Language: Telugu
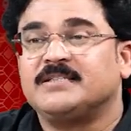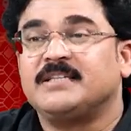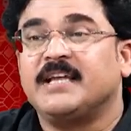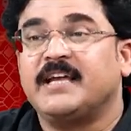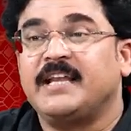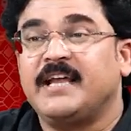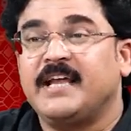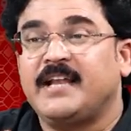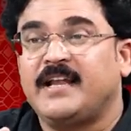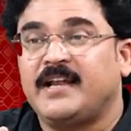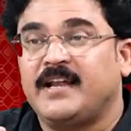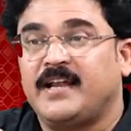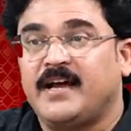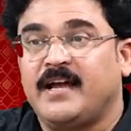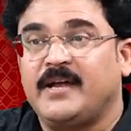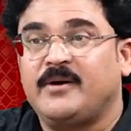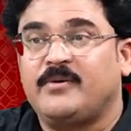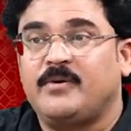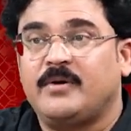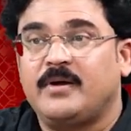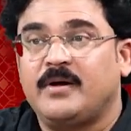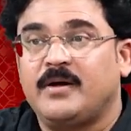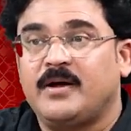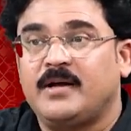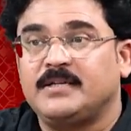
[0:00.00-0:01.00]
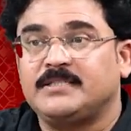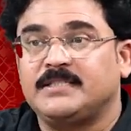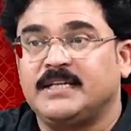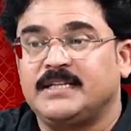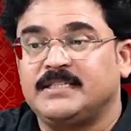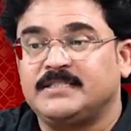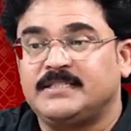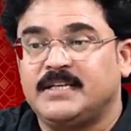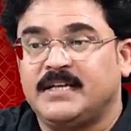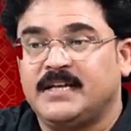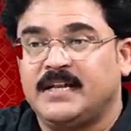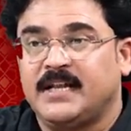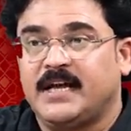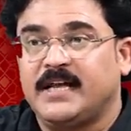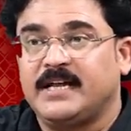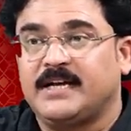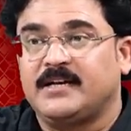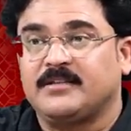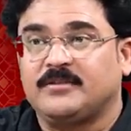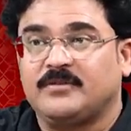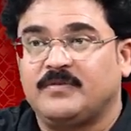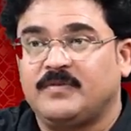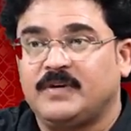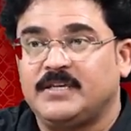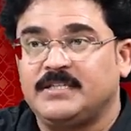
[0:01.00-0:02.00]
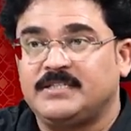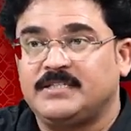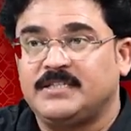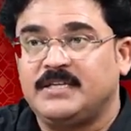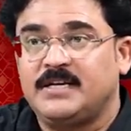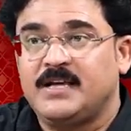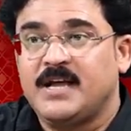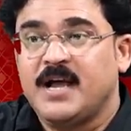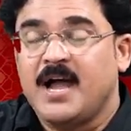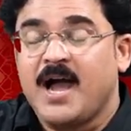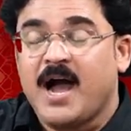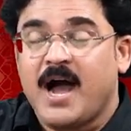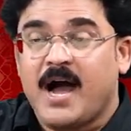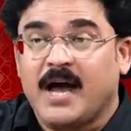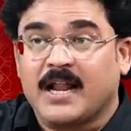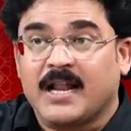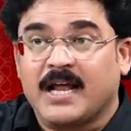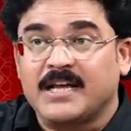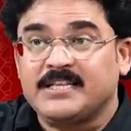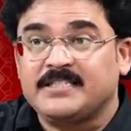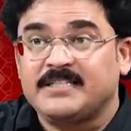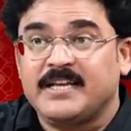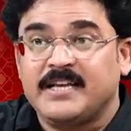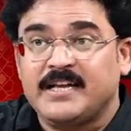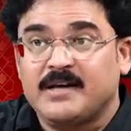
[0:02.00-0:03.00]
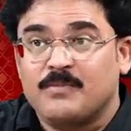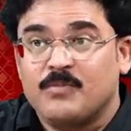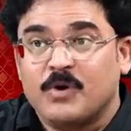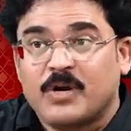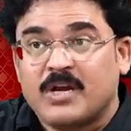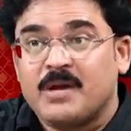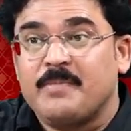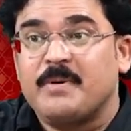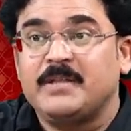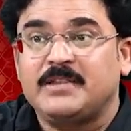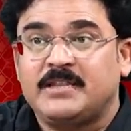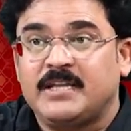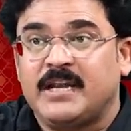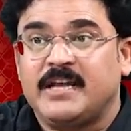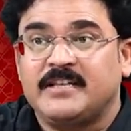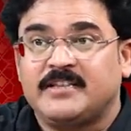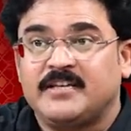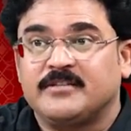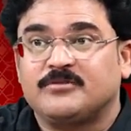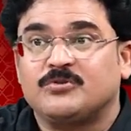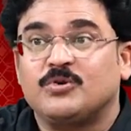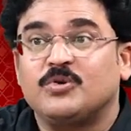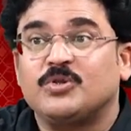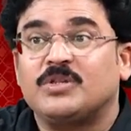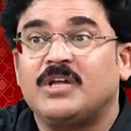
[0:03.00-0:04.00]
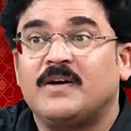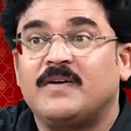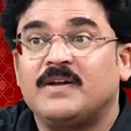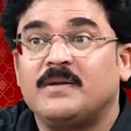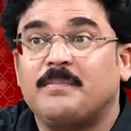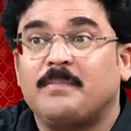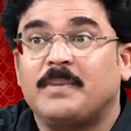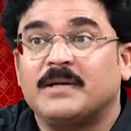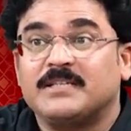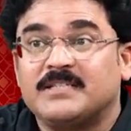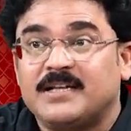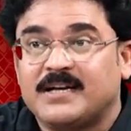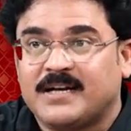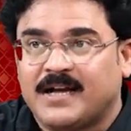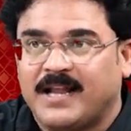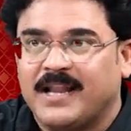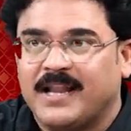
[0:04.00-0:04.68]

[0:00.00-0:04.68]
సరైన నాయకుడిగా జనసేన నాయకత్వం వహించి ఆ రాష్ట్రానికి ముఖ్యమంత్రి అయితే చూద్దామని ప్రజలు